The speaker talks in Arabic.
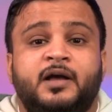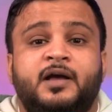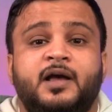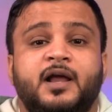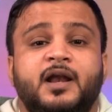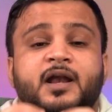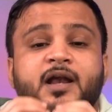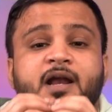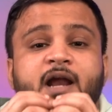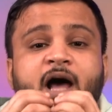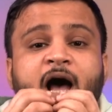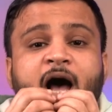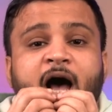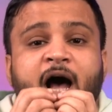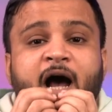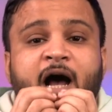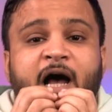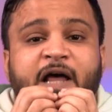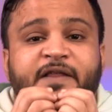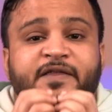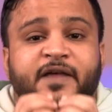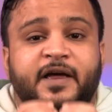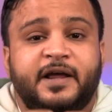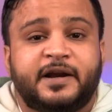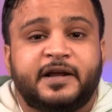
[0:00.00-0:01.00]
كلها
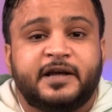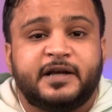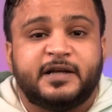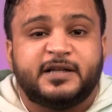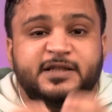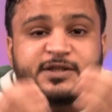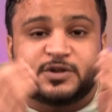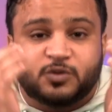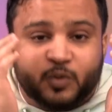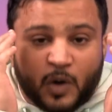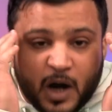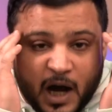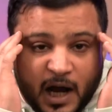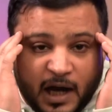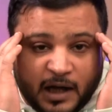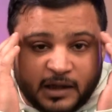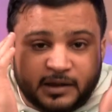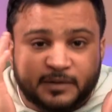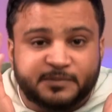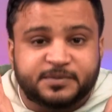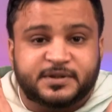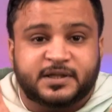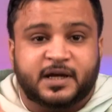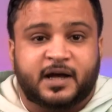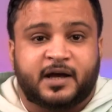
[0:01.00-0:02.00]
خثريج
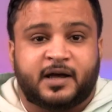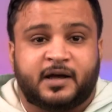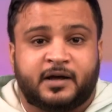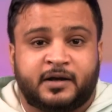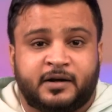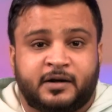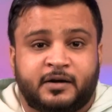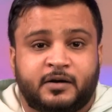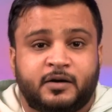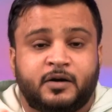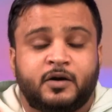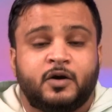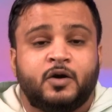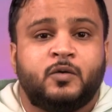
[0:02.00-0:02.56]
واحد مسخن